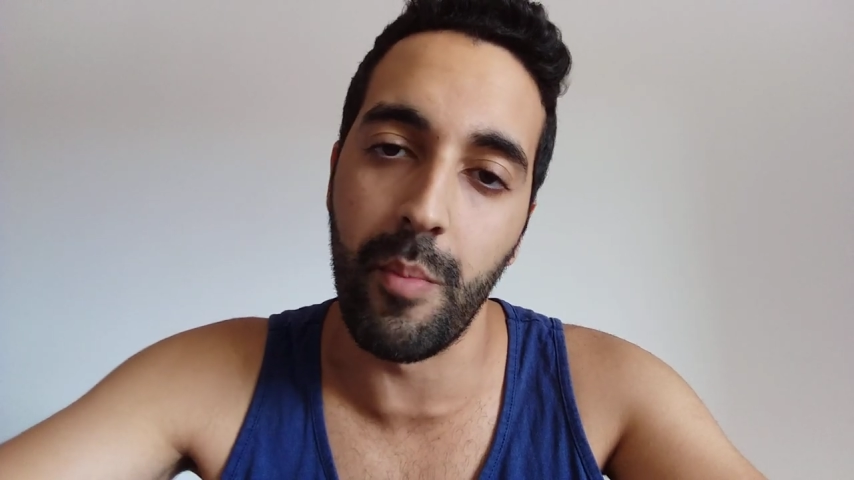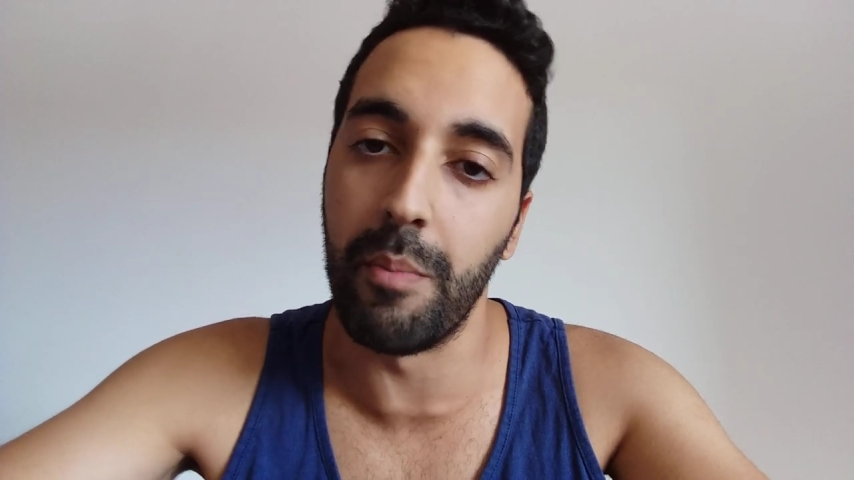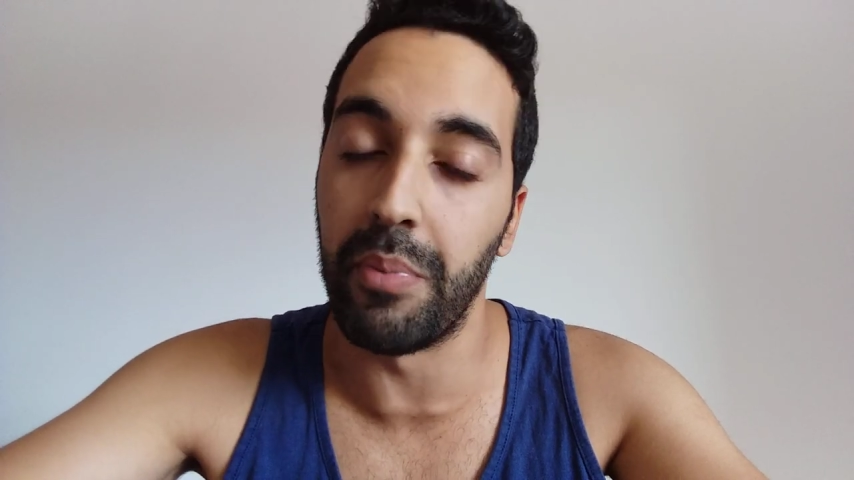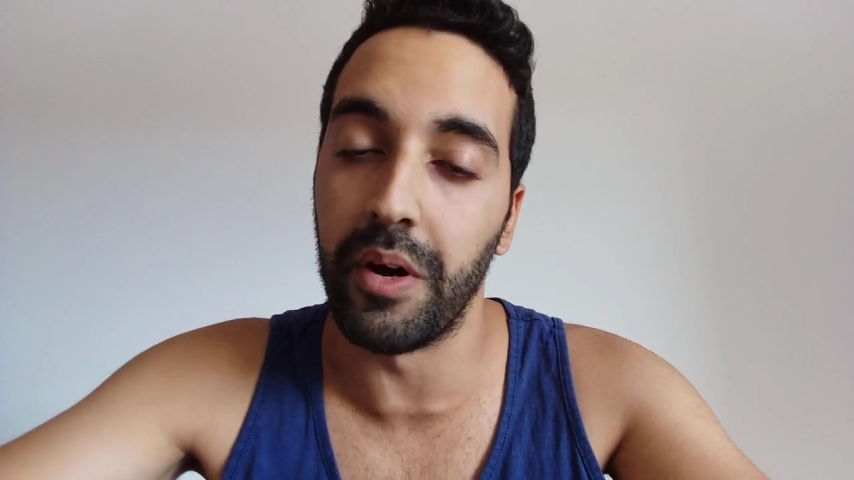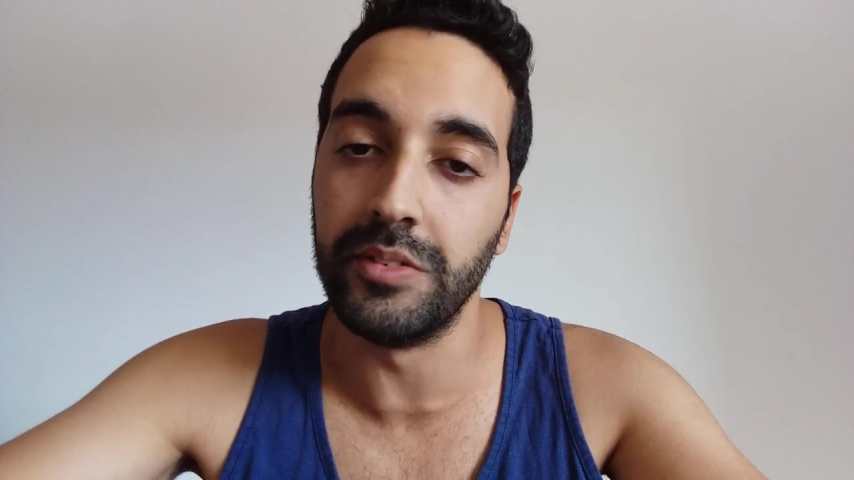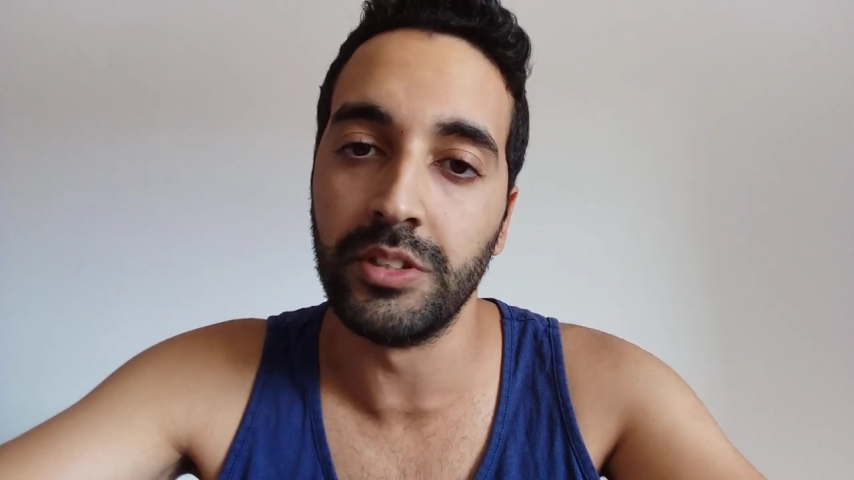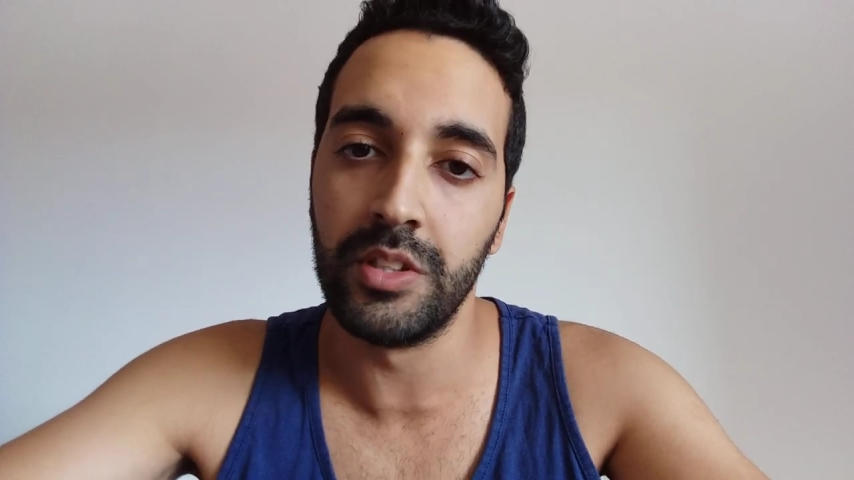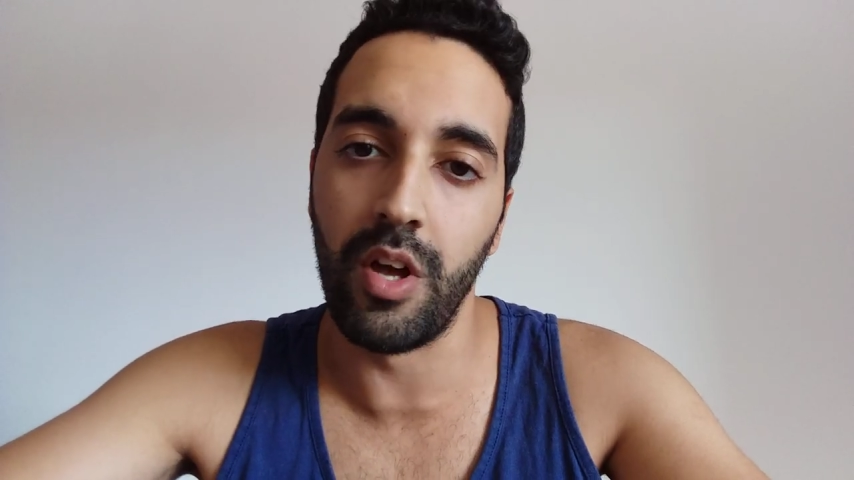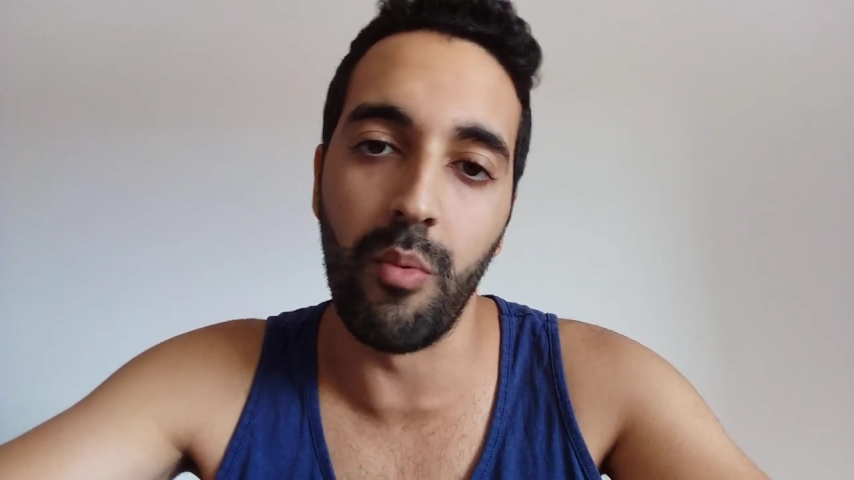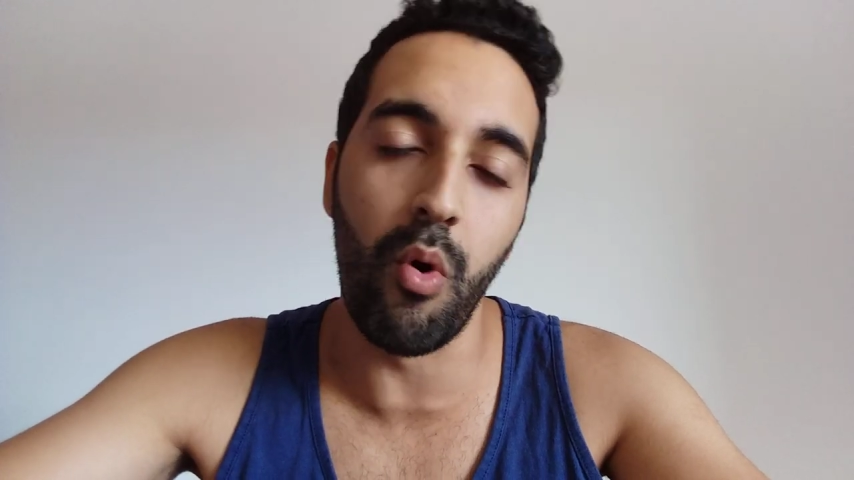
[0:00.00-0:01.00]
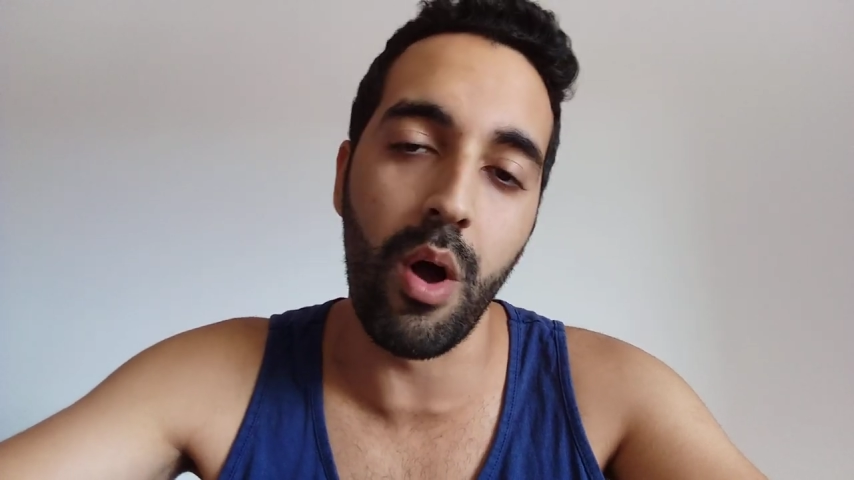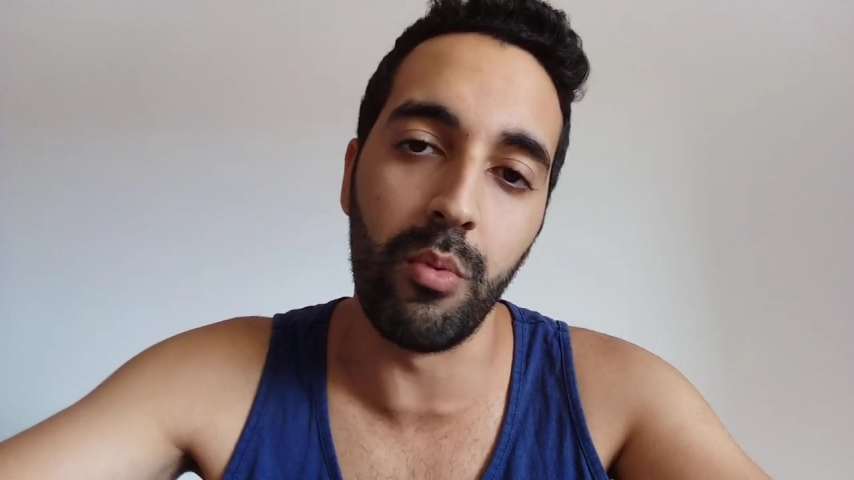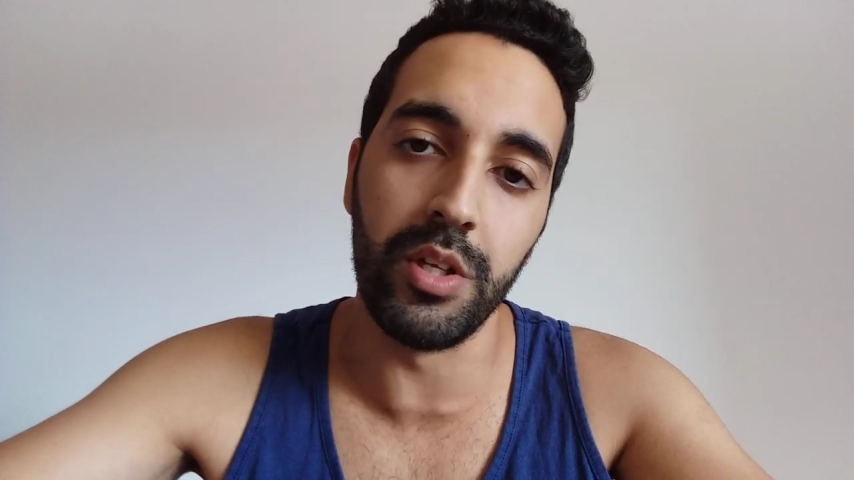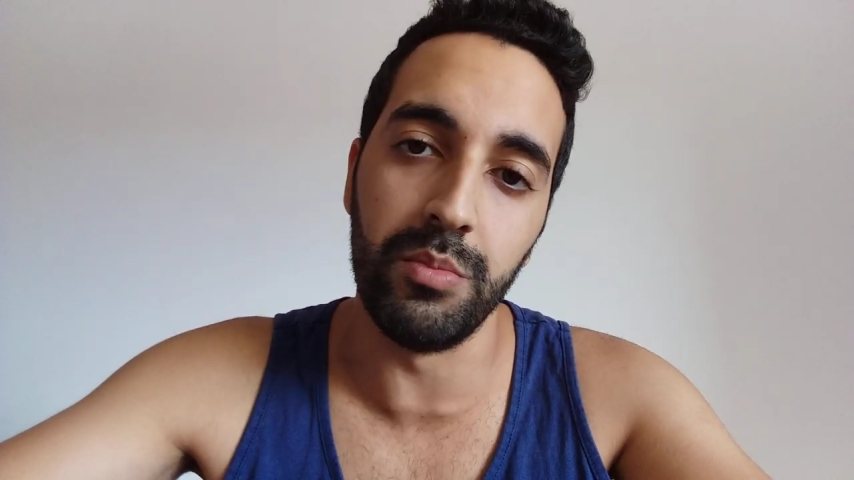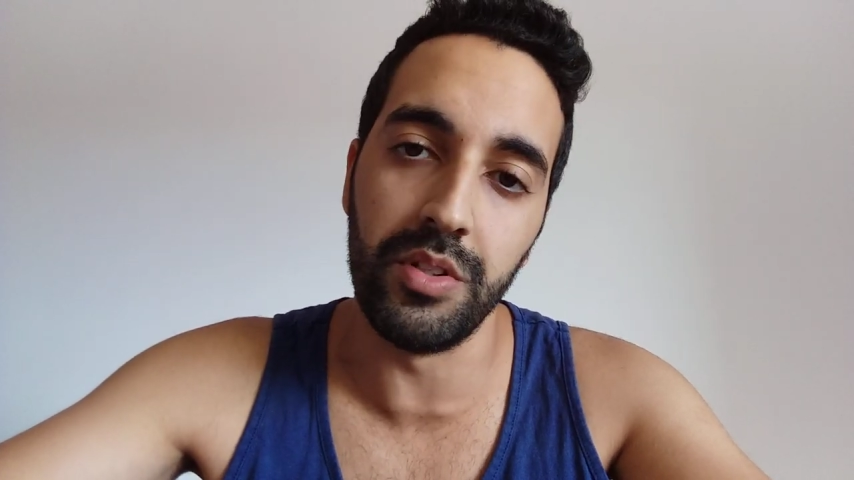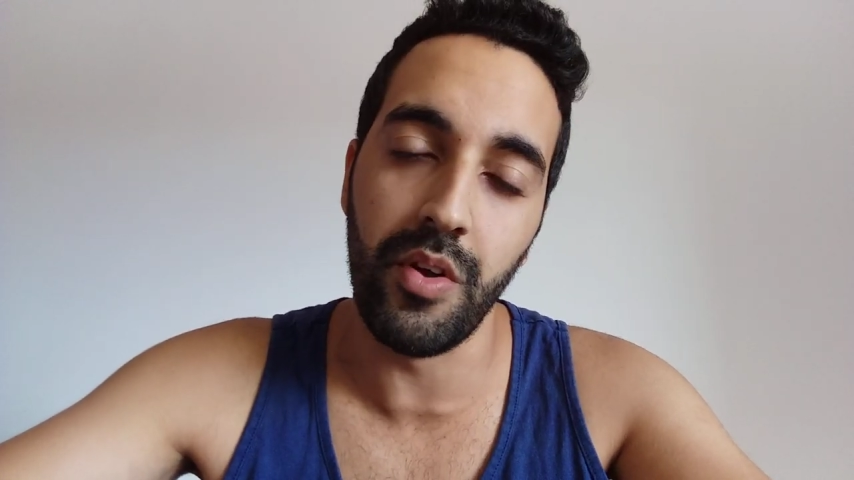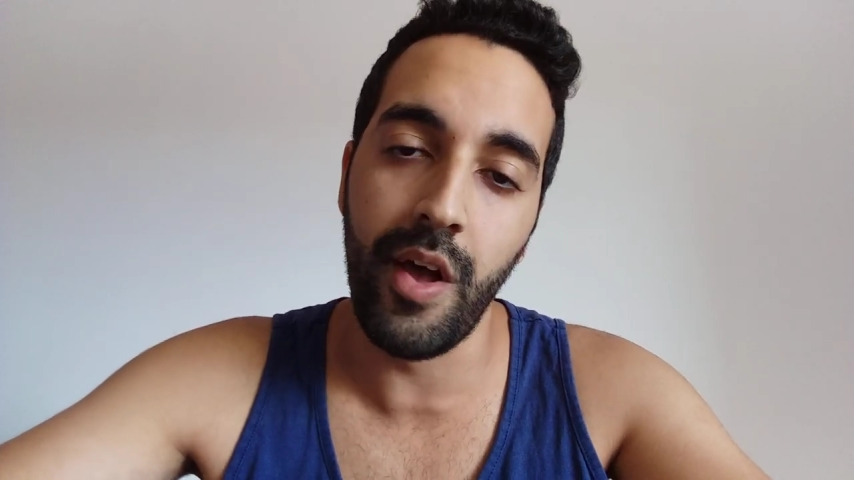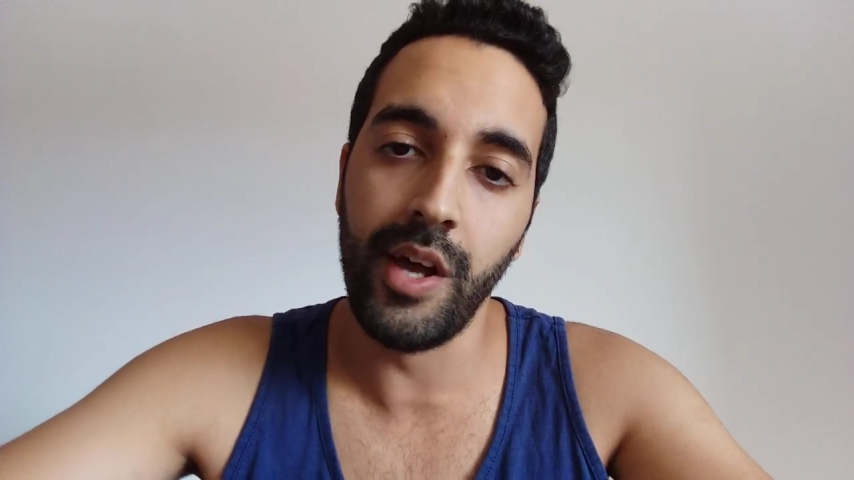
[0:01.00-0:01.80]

même pas, un mois, un mois et demi.